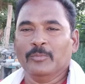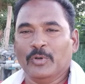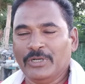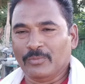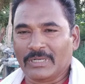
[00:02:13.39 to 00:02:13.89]

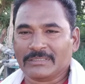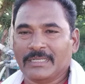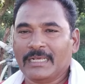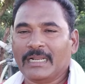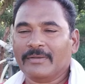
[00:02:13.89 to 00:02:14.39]
పోనీ
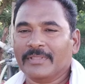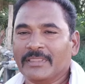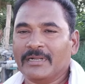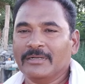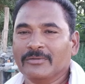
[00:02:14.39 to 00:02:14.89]
ఒకసారి ఆ
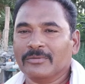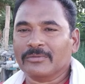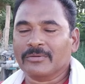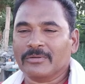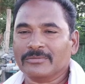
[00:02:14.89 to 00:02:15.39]
విత్తనాన్ని
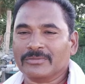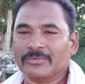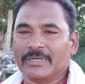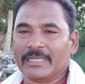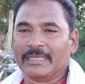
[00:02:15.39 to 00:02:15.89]
కొనుక్కొని
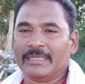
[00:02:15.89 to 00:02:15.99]
వచ్చుకుంటే